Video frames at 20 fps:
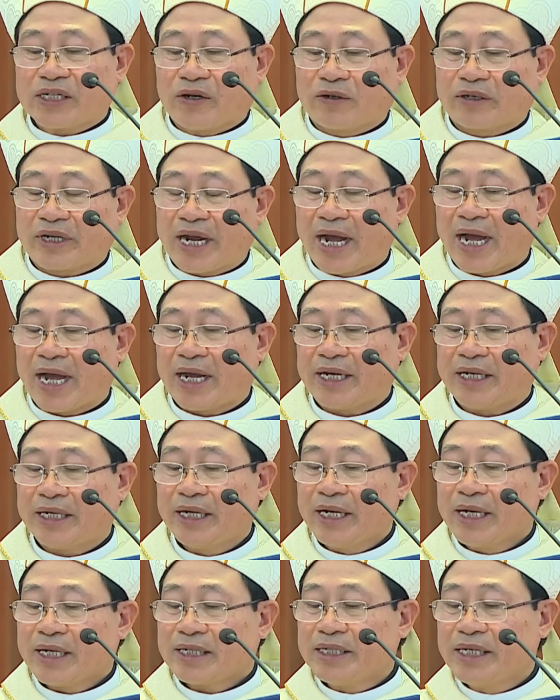chọn ngài
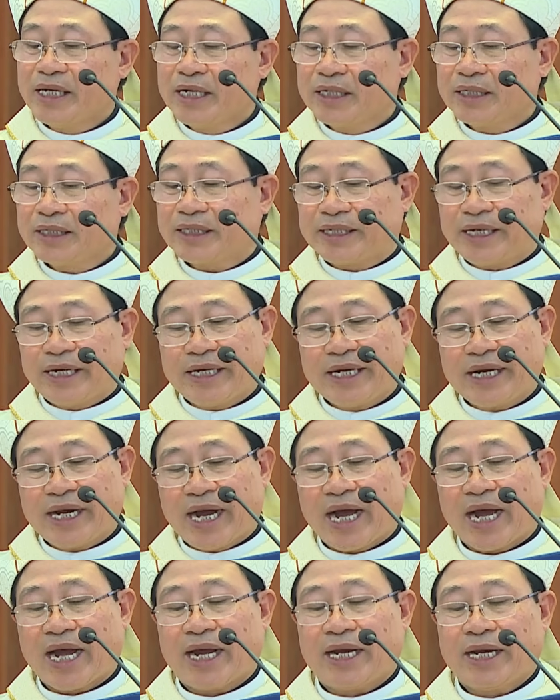nhưng chính
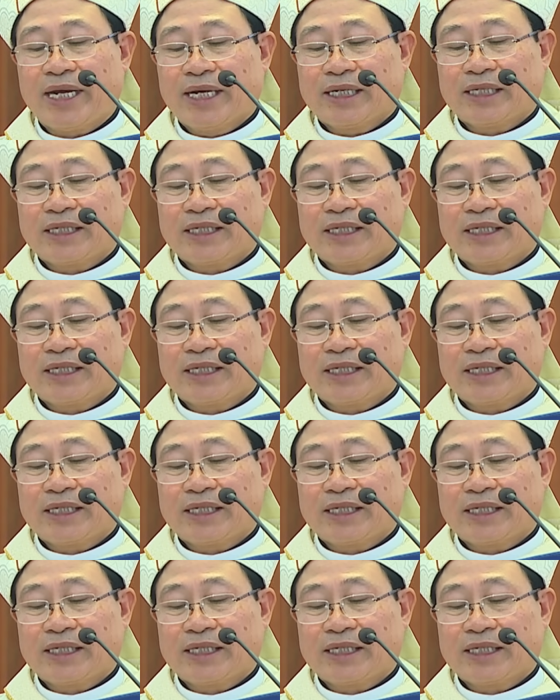ngài